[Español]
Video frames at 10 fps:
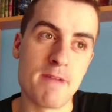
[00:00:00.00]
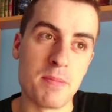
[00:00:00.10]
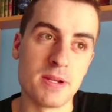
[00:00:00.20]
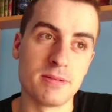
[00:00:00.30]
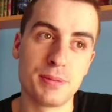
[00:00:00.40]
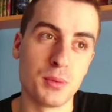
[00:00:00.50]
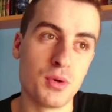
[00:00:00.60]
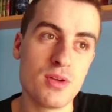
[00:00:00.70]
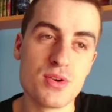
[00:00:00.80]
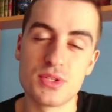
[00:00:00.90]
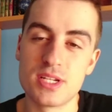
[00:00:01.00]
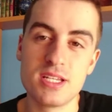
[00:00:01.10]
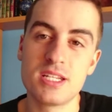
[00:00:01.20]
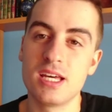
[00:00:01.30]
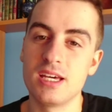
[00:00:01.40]
a ver, uno de los
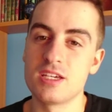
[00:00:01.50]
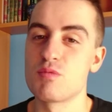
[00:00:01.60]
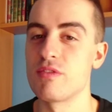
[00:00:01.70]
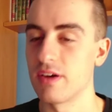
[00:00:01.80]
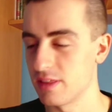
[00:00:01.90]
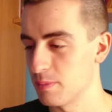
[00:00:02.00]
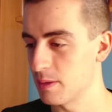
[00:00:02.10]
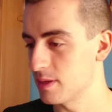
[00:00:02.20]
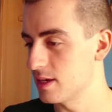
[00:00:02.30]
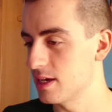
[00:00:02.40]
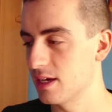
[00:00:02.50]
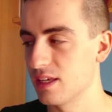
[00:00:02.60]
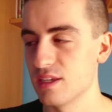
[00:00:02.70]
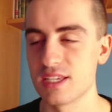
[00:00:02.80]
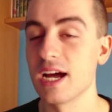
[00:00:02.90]
tres es muy fácil para mí,
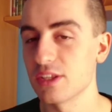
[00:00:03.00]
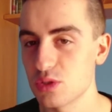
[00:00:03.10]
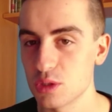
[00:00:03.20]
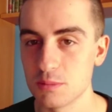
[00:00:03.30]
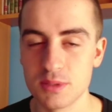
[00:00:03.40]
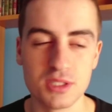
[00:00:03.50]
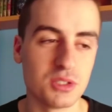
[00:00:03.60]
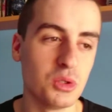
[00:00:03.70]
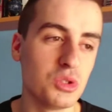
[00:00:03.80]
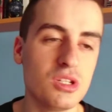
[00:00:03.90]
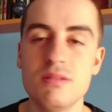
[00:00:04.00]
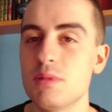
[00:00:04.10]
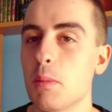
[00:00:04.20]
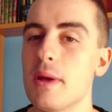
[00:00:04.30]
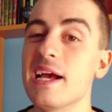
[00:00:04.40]
y es Garchomp. Yo
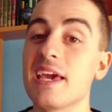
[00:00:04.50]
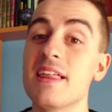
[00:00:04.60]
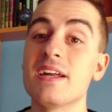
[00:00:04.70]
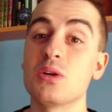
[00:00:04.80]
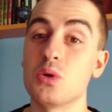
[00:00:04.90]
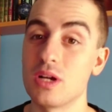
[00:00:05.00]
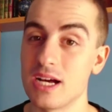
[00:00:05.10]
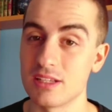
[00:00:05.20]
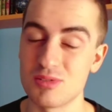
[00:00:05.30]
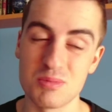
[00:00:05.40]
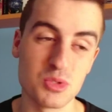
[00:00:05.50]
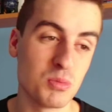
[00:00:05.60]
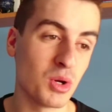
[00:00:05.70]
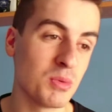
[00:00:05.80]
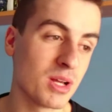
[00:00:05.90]
siempre me voy a quedar con Garchomp. Es
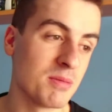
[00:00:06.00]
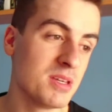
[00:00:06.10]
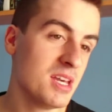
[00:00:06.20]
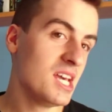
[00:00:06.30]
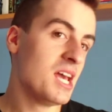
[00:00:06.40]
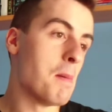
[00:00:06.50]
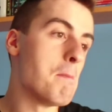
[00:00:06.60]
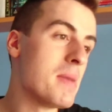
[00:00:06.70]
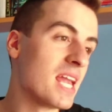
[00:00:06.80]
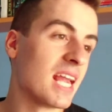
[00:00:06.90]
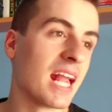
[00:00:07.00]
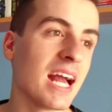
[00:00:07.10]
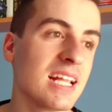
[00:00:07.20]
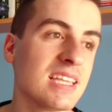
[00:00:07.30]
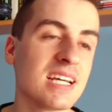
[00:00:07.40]
un Pokémon que a mí me
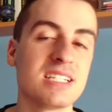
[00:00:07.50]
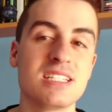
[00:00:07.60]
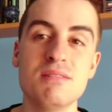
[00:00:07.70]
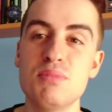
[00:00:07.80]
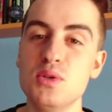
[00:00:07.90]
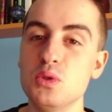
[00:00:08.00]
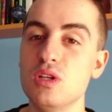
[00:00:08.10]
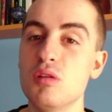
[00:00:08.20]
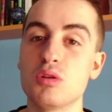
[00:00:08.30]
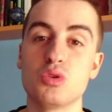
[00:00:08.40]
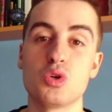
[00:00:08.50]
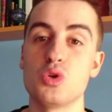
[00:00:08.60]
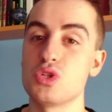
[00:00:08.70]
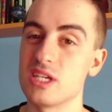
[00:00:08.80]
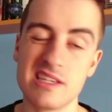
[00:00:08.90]
encanta, siempre lo utilizo en todos
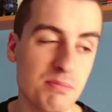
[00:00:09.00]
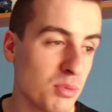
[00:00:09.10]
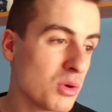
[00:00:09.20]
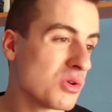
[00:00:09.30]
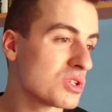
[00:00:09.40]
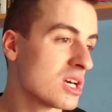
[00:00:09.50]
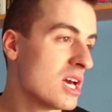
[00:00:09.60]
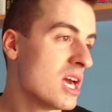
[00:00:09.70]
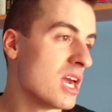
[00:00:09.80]
los equipos,